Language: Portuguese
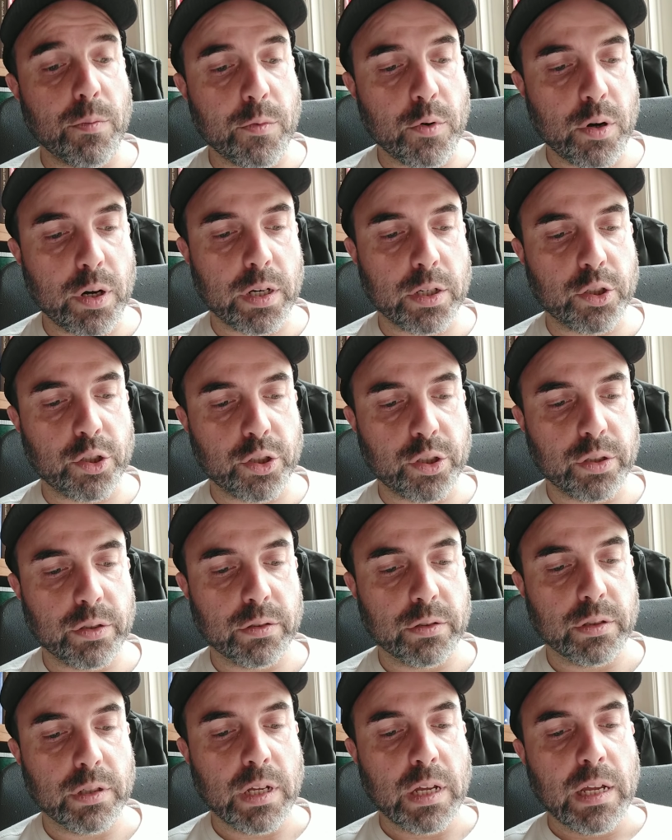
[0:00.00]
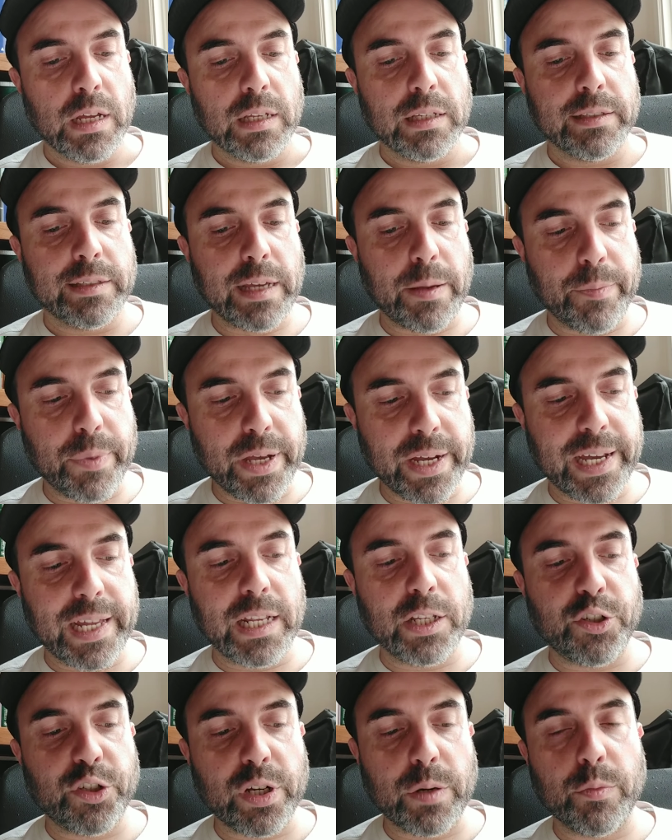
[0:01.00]
com a morte, sabia que
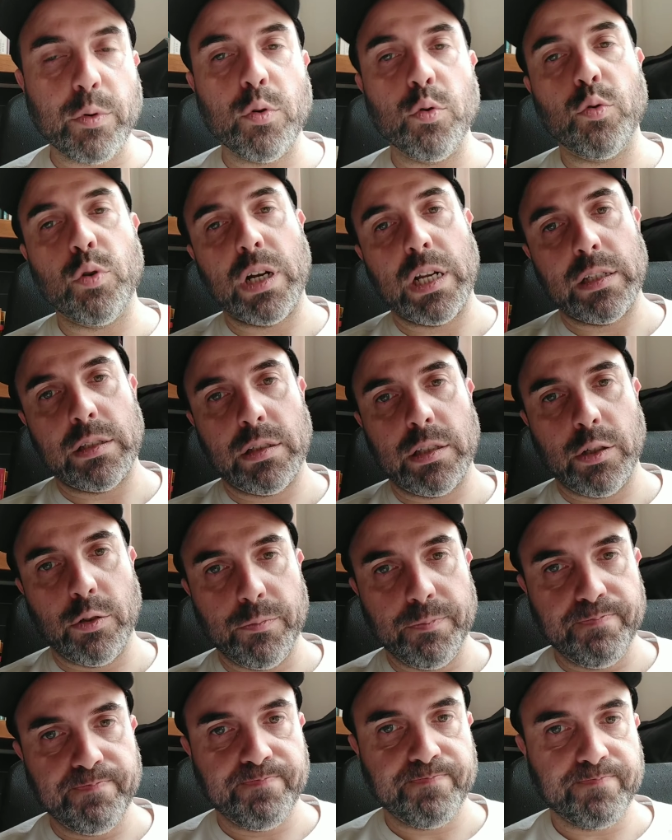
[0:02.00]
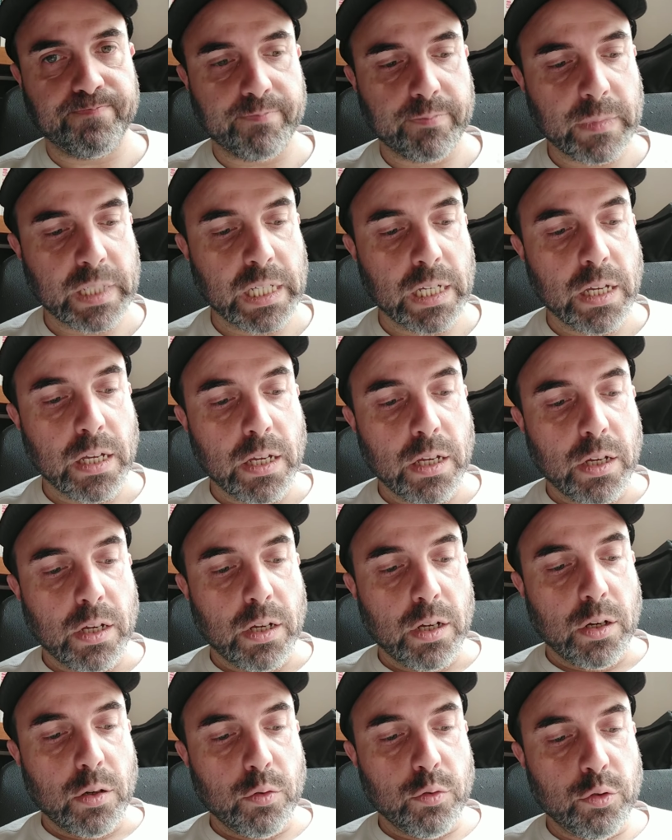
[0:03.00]
ele tinha bom coração.
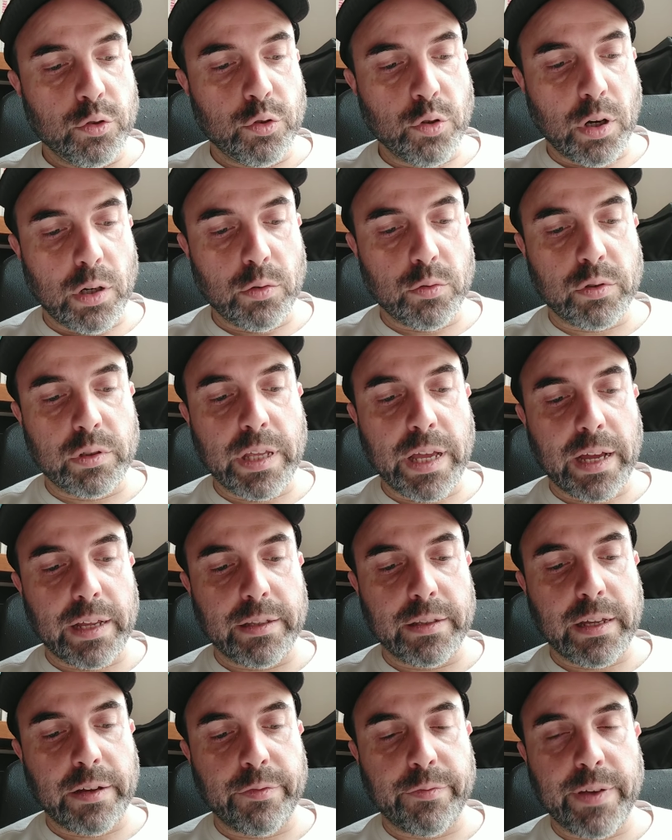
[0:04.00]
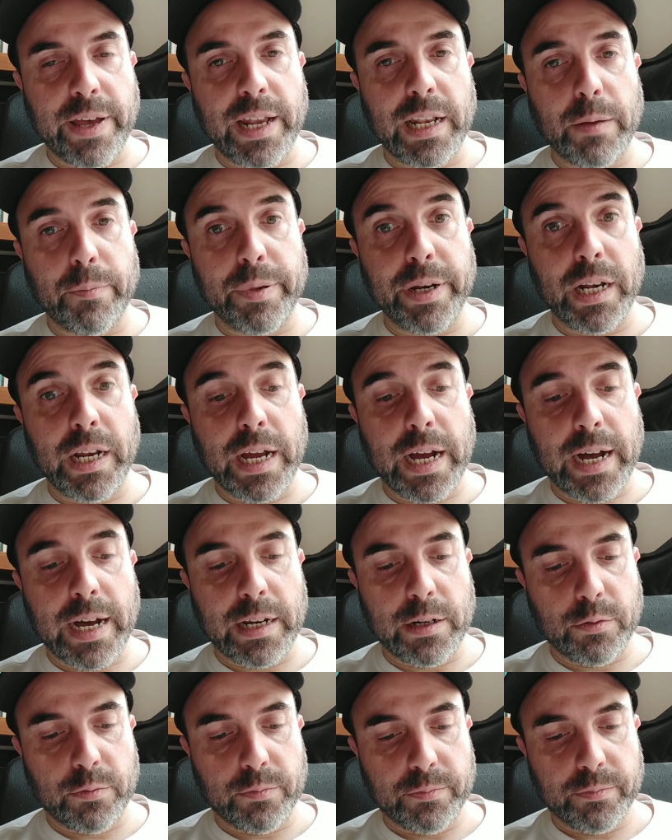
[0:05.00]
Os olhos da, da velha
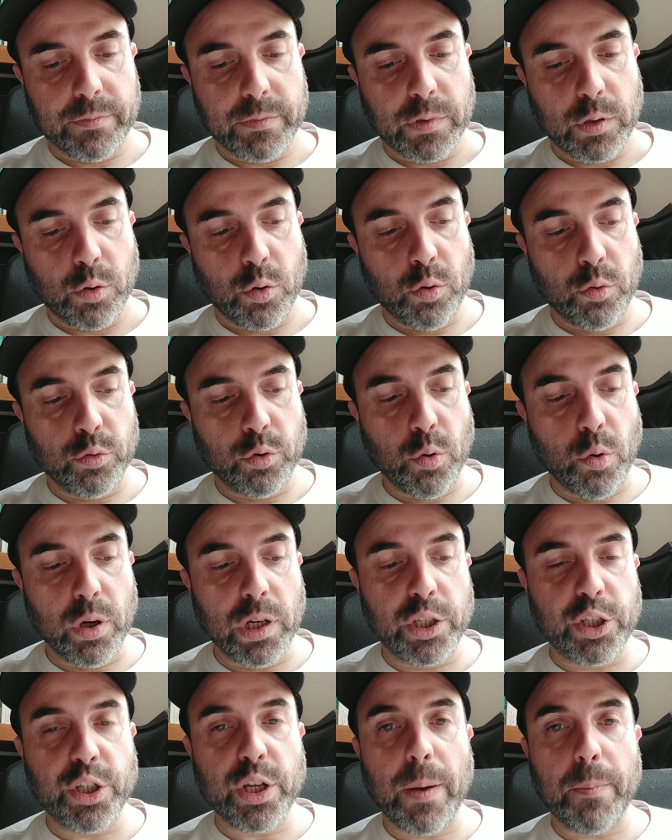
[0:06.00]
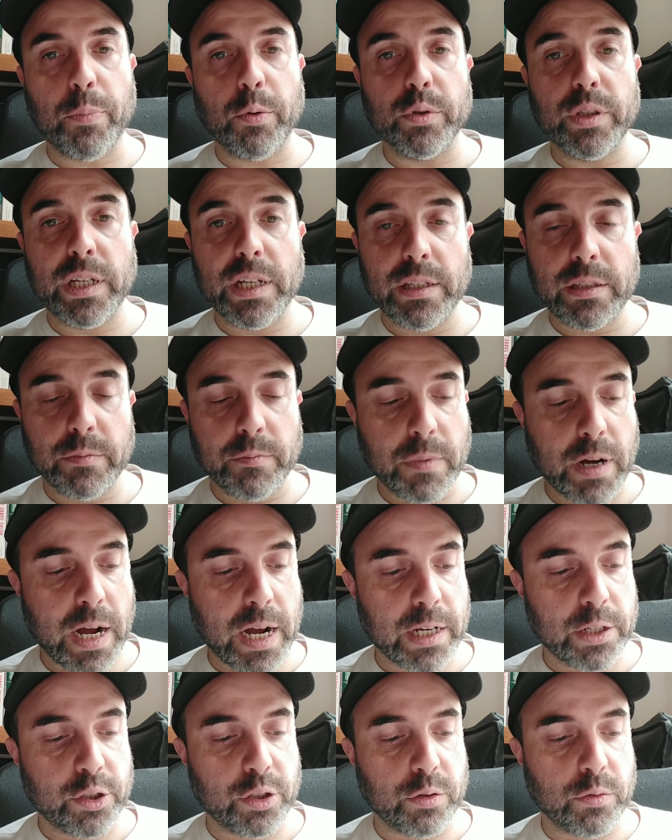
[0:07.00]
brilharam Contou que tinha poderes
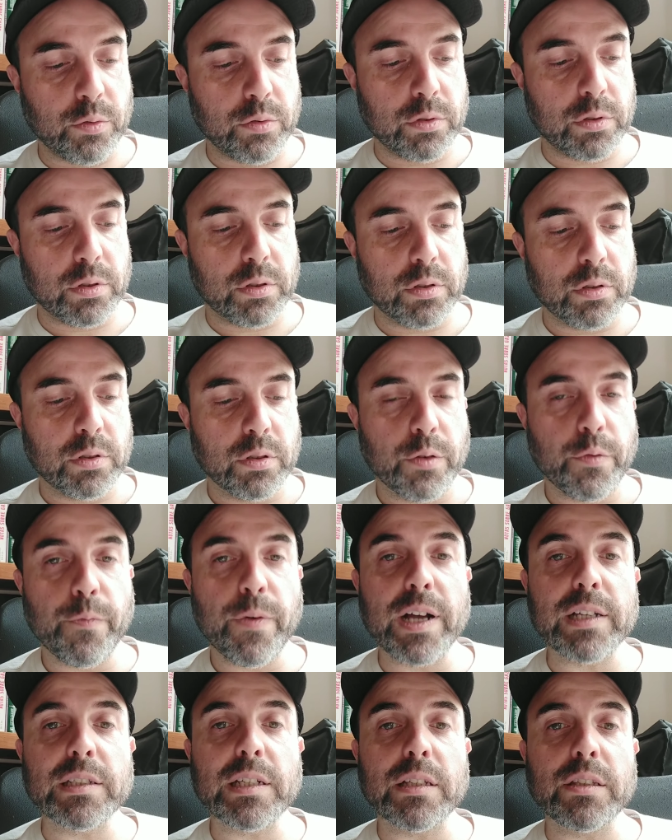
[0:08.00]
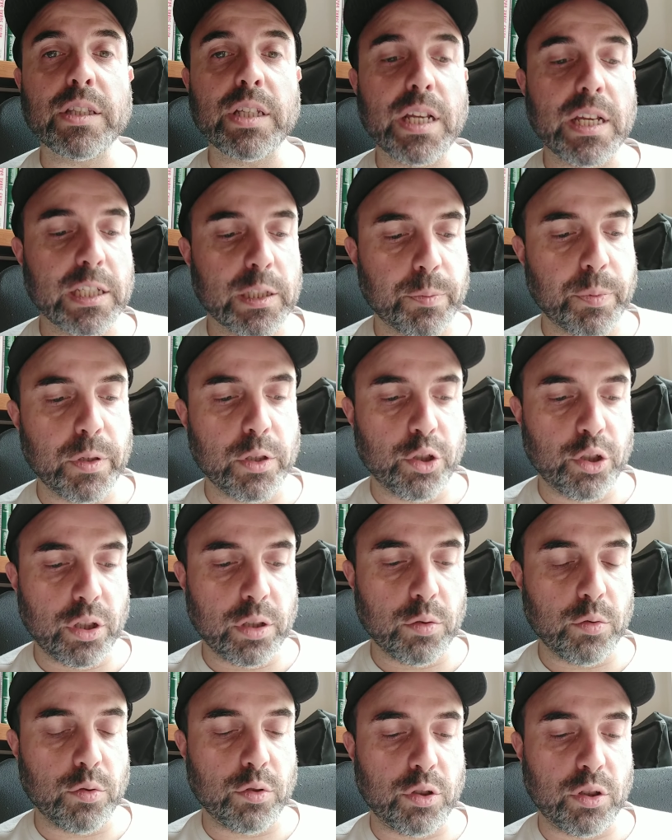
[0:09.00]
mágicos. Faça três
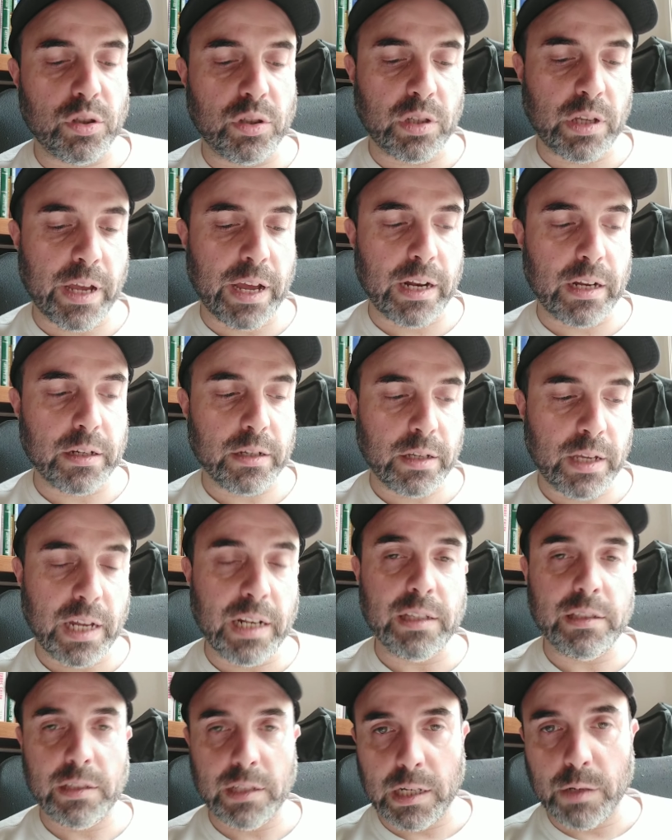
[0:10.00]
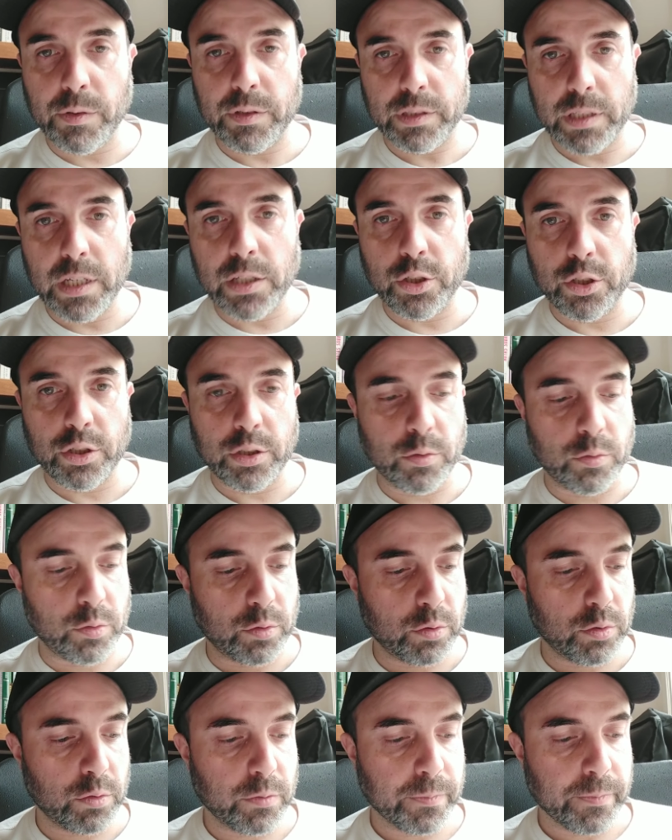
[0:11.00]
pedidos, disse ela, que eles serão atendidos.